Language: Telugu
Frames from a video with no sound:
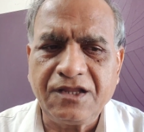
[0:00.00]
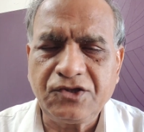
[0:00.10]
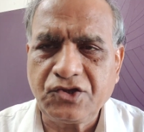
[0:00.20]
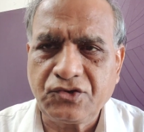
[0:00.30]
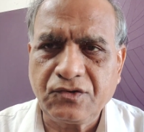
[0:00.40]

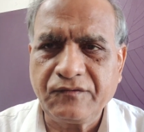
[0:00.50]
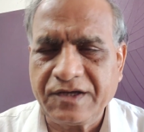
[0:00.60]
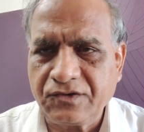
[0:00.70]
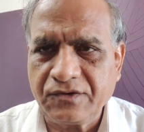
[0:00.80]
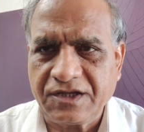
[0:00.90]
నిందితులు
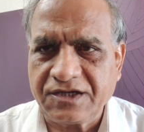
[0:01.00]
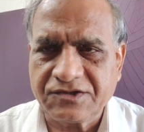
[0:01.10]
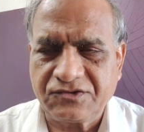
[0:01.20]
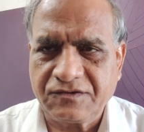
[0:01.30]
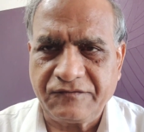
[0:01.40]
వేరు
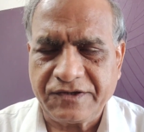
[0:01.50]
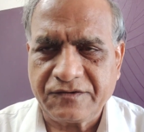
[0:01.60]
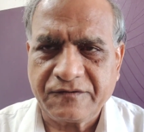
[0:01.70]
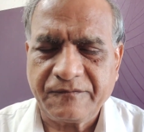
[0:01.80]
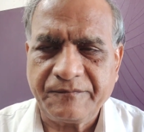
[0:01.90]
నేరస్తులు వేరు